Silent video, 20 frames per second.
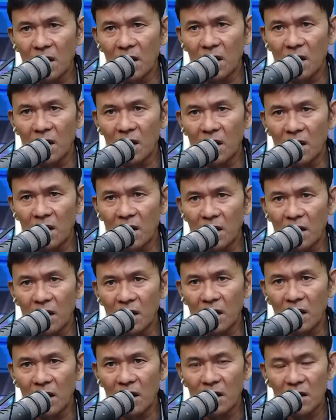
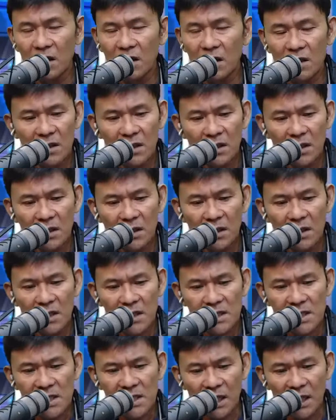uh,
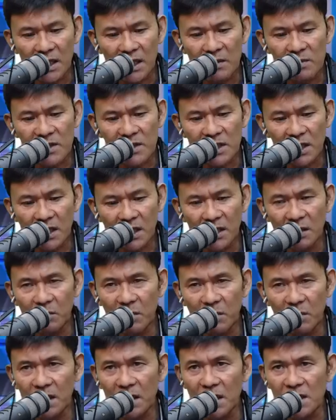sakim sa
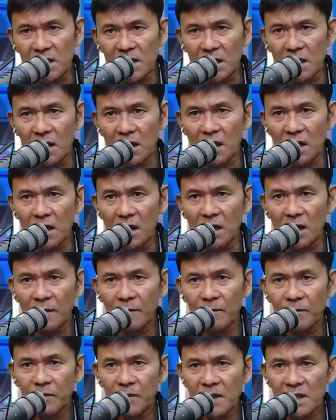kayamanan
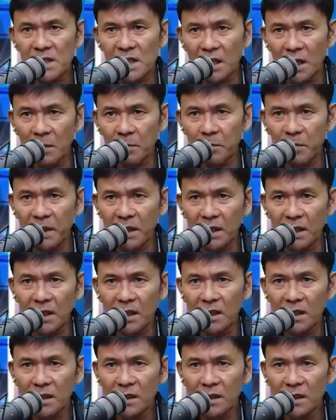sa salapi